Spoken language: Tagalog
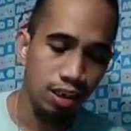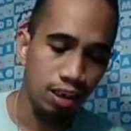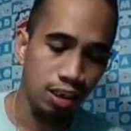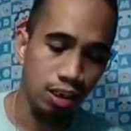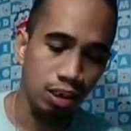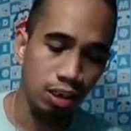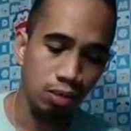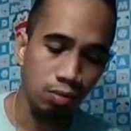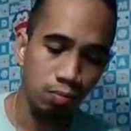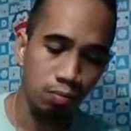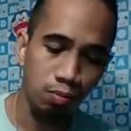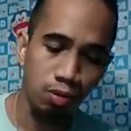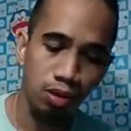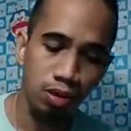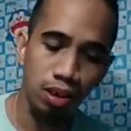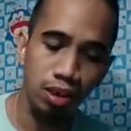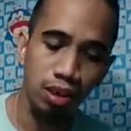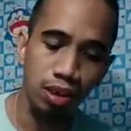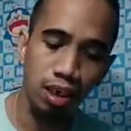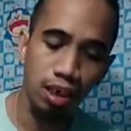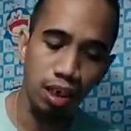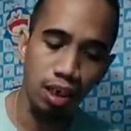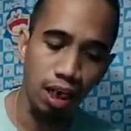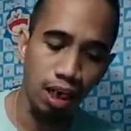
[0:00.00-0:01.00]
Dito po sa
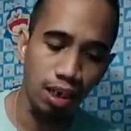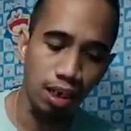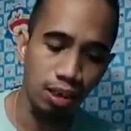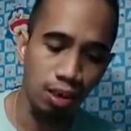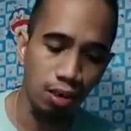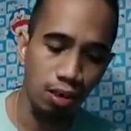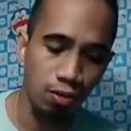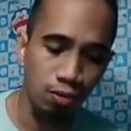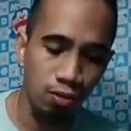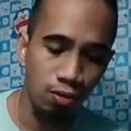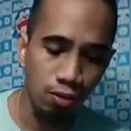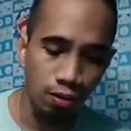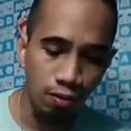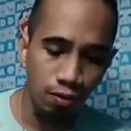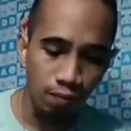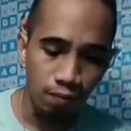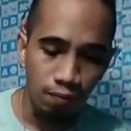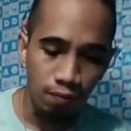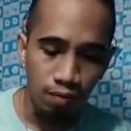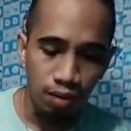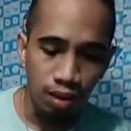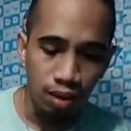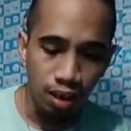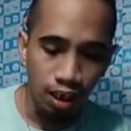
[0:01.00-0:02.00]
San Lazaro.
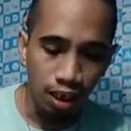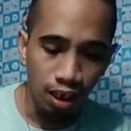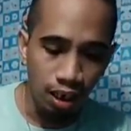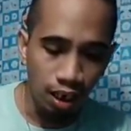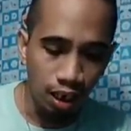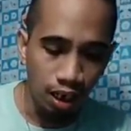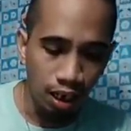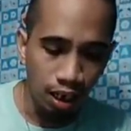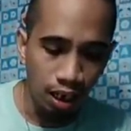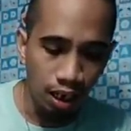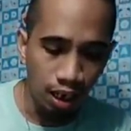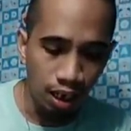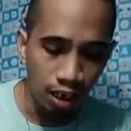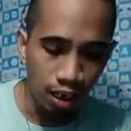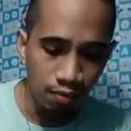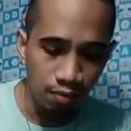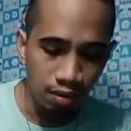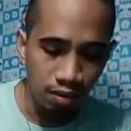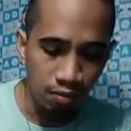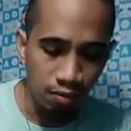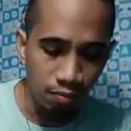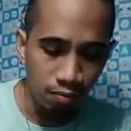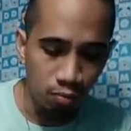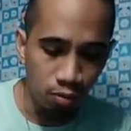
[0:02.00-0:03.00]
Uh, ah, alam
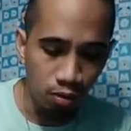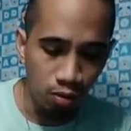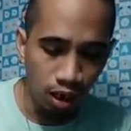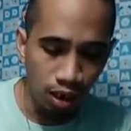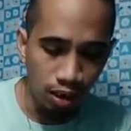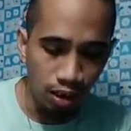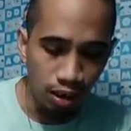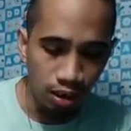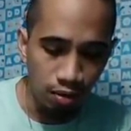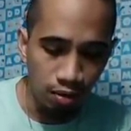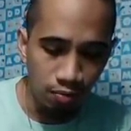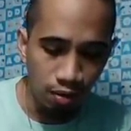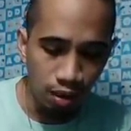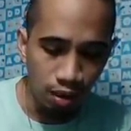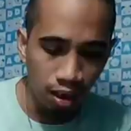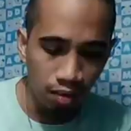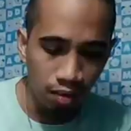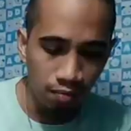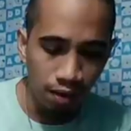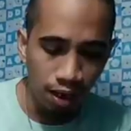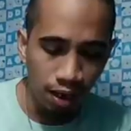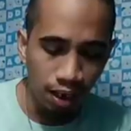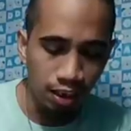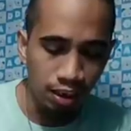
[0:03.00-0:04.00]
naman po natin ang mga
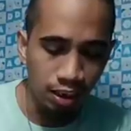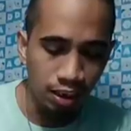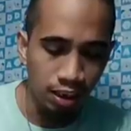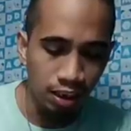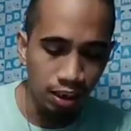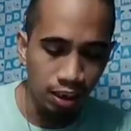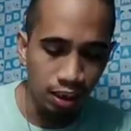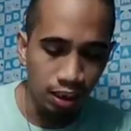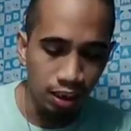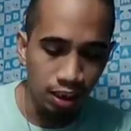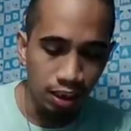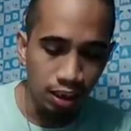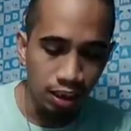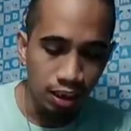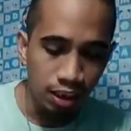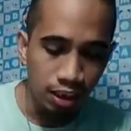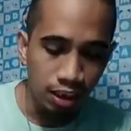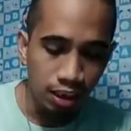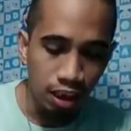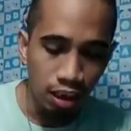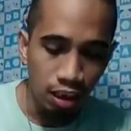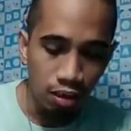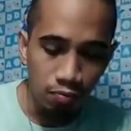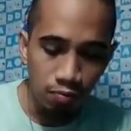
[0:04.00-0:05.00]
kabahay ni
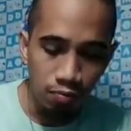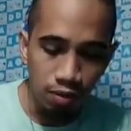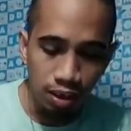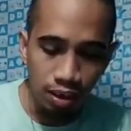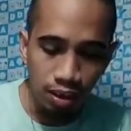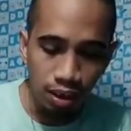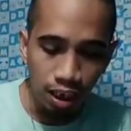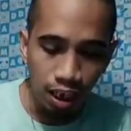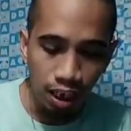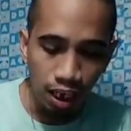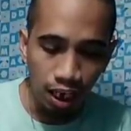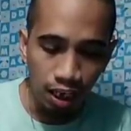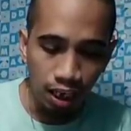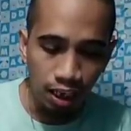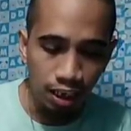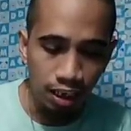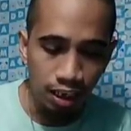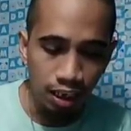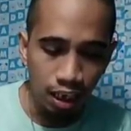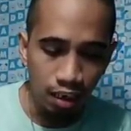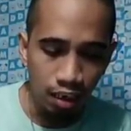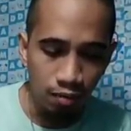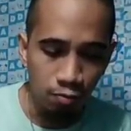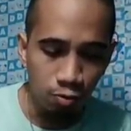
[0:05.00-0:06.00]
Sir Peter
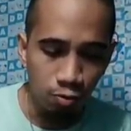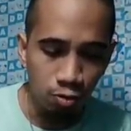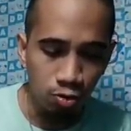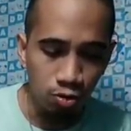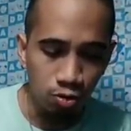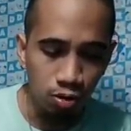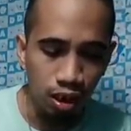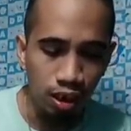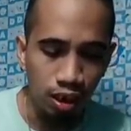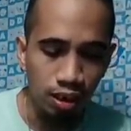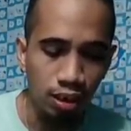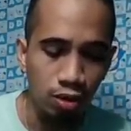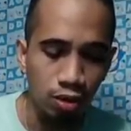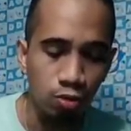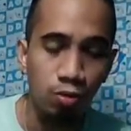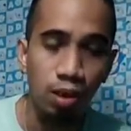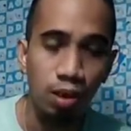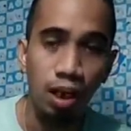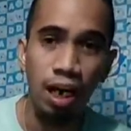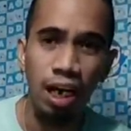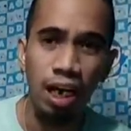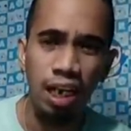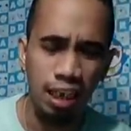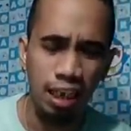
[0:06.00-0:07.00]
Aguila ay eh, puro nasa
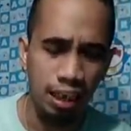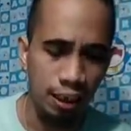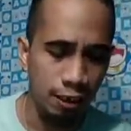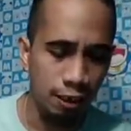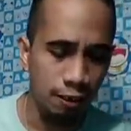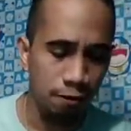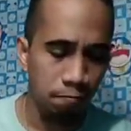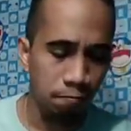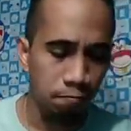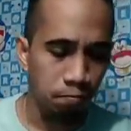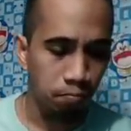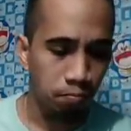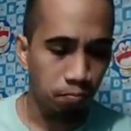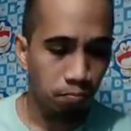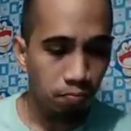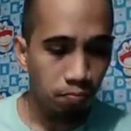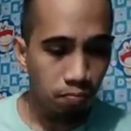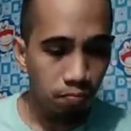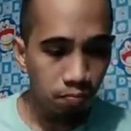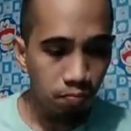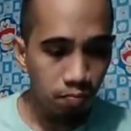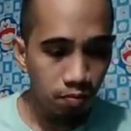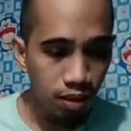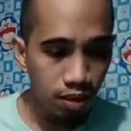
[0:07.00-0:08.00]
unahan.
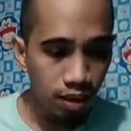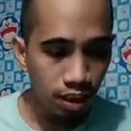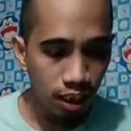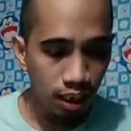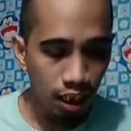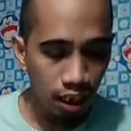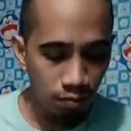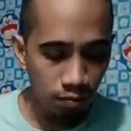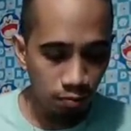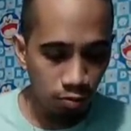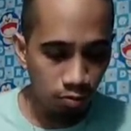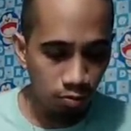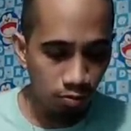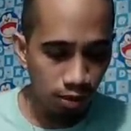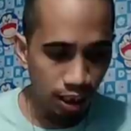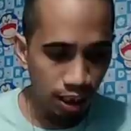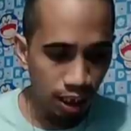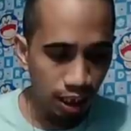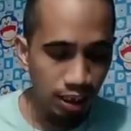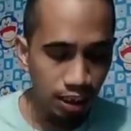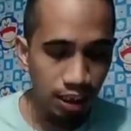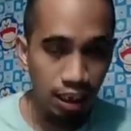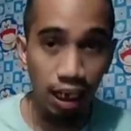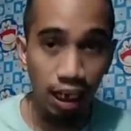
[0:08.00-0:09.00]
Kaya po
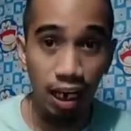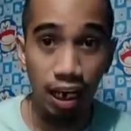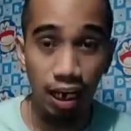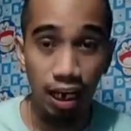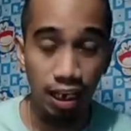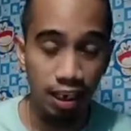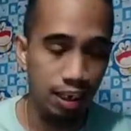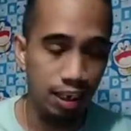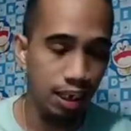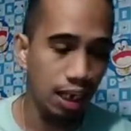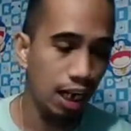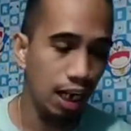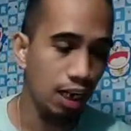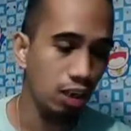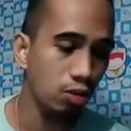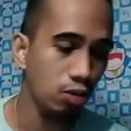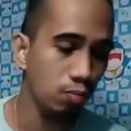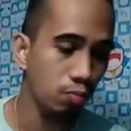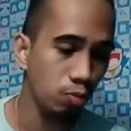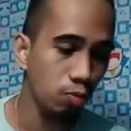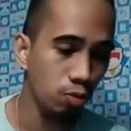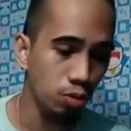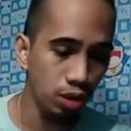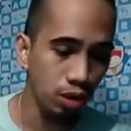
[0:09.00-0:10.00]
madalas nakakadihado
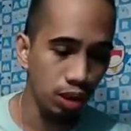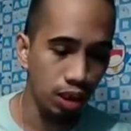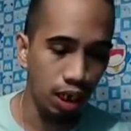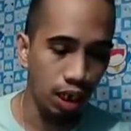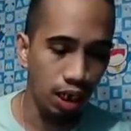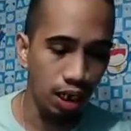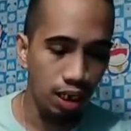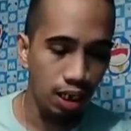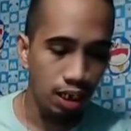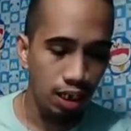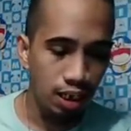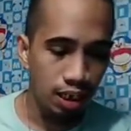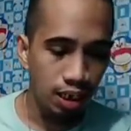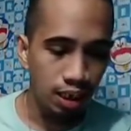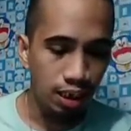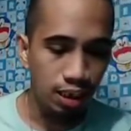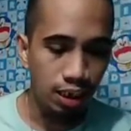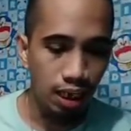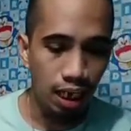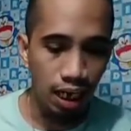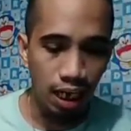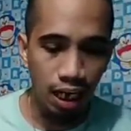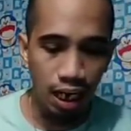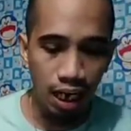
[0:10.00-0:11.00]
po sila.
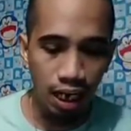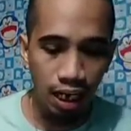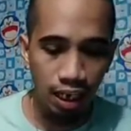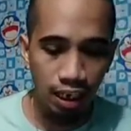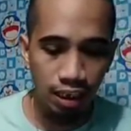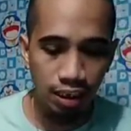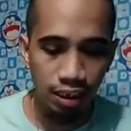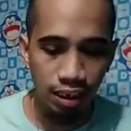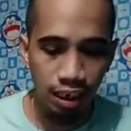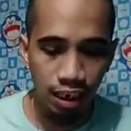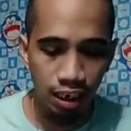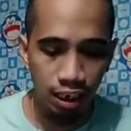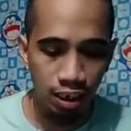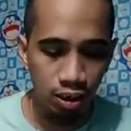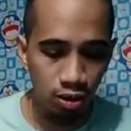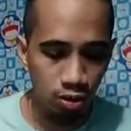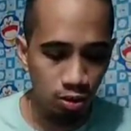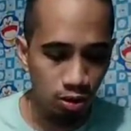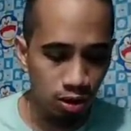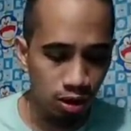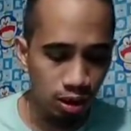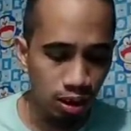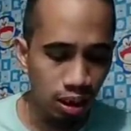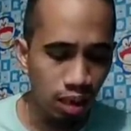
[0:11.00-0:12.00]
Siya ang aking second
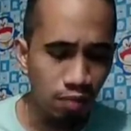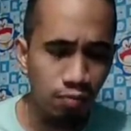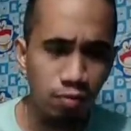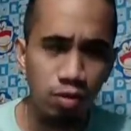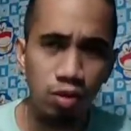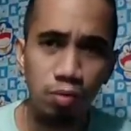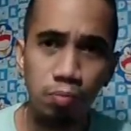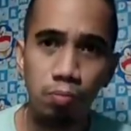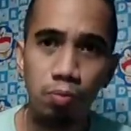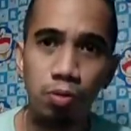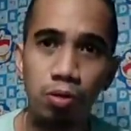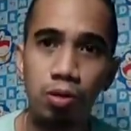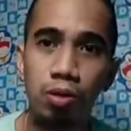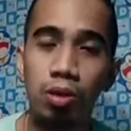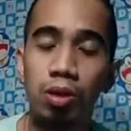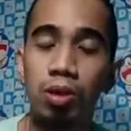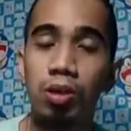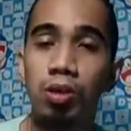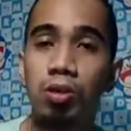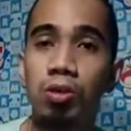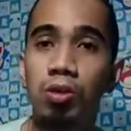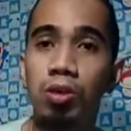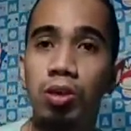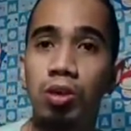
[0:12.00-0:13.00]
choice. Sasama ko pong
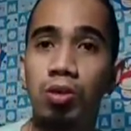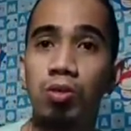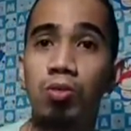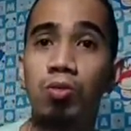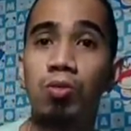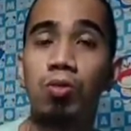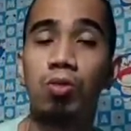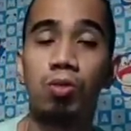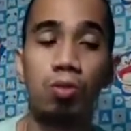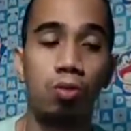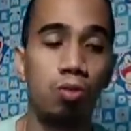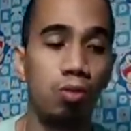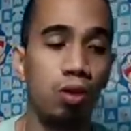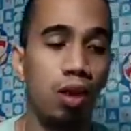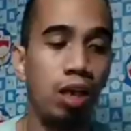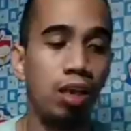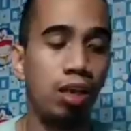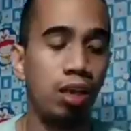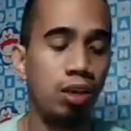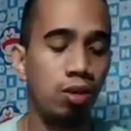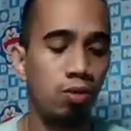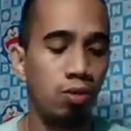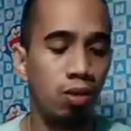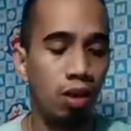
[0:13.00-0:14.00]
third choice kung
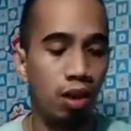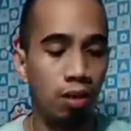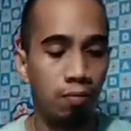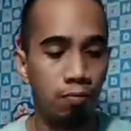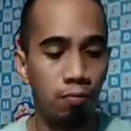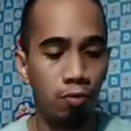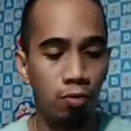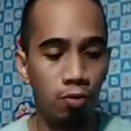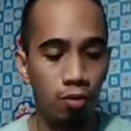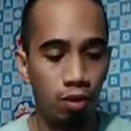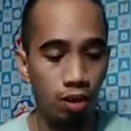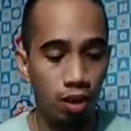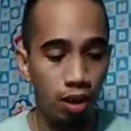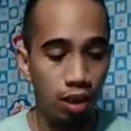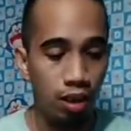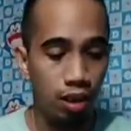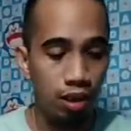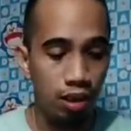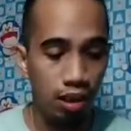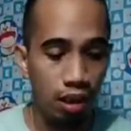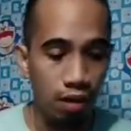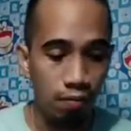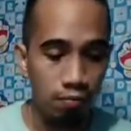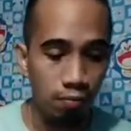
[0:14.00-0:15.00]
kursonada nyo lang po.
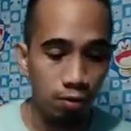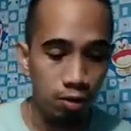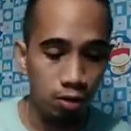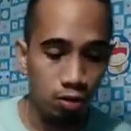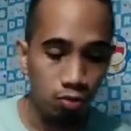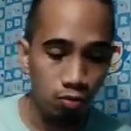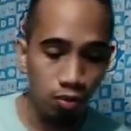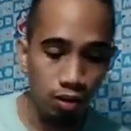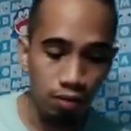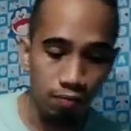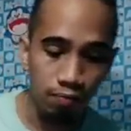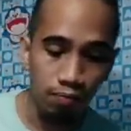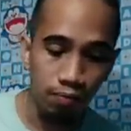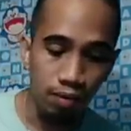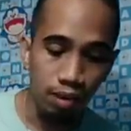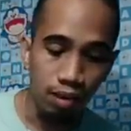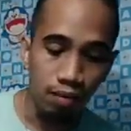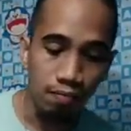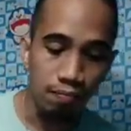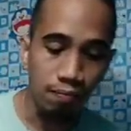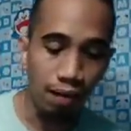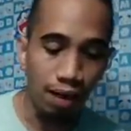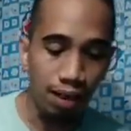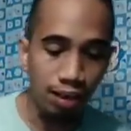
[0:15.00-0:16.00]
Number 12,
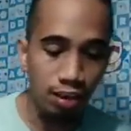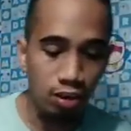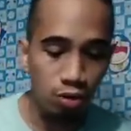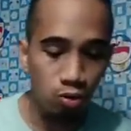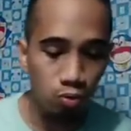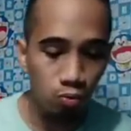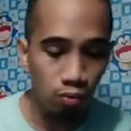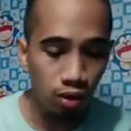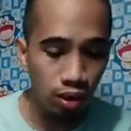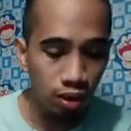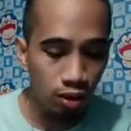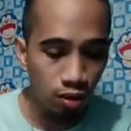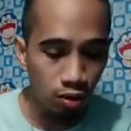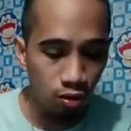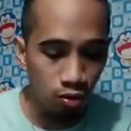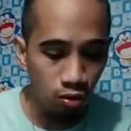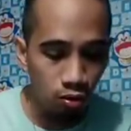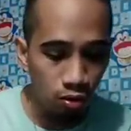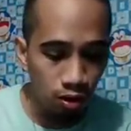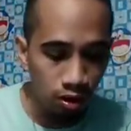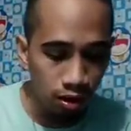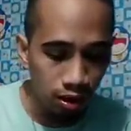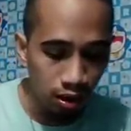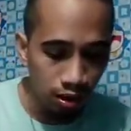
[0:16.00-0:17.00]
My Sweet
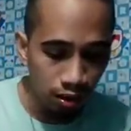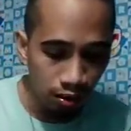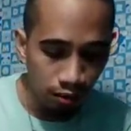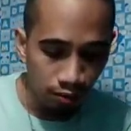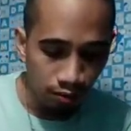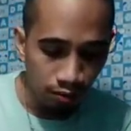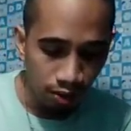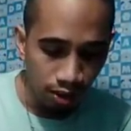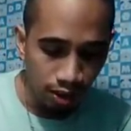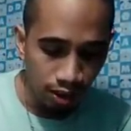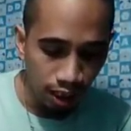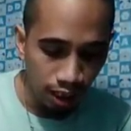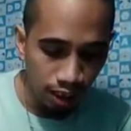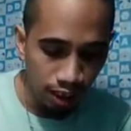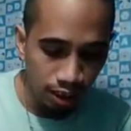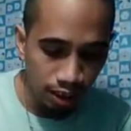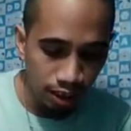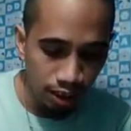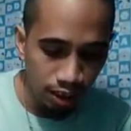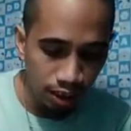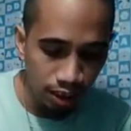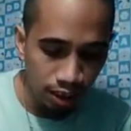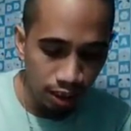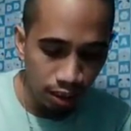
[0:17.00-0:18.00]
Lord. Nasakay
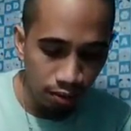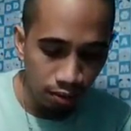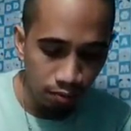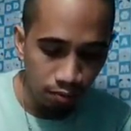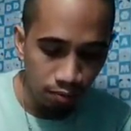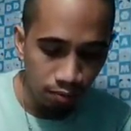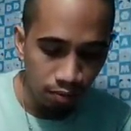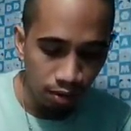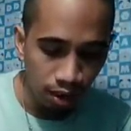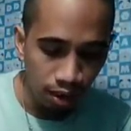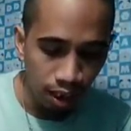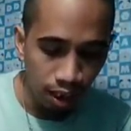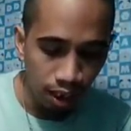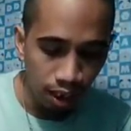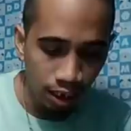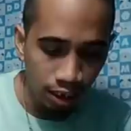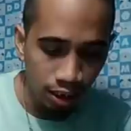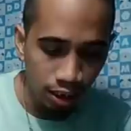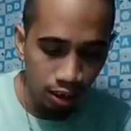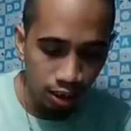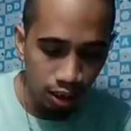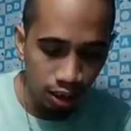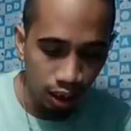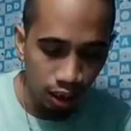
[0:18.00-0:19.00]
ni Jim El
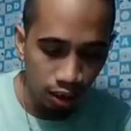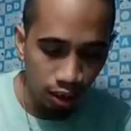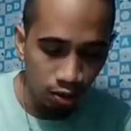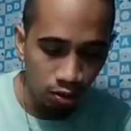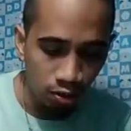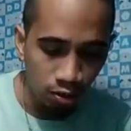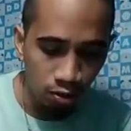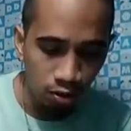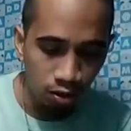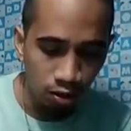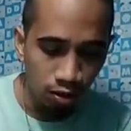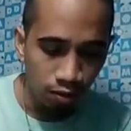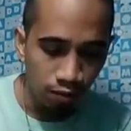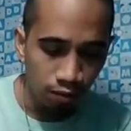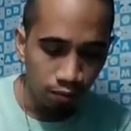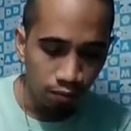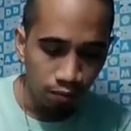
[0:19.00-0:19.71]
Shiego.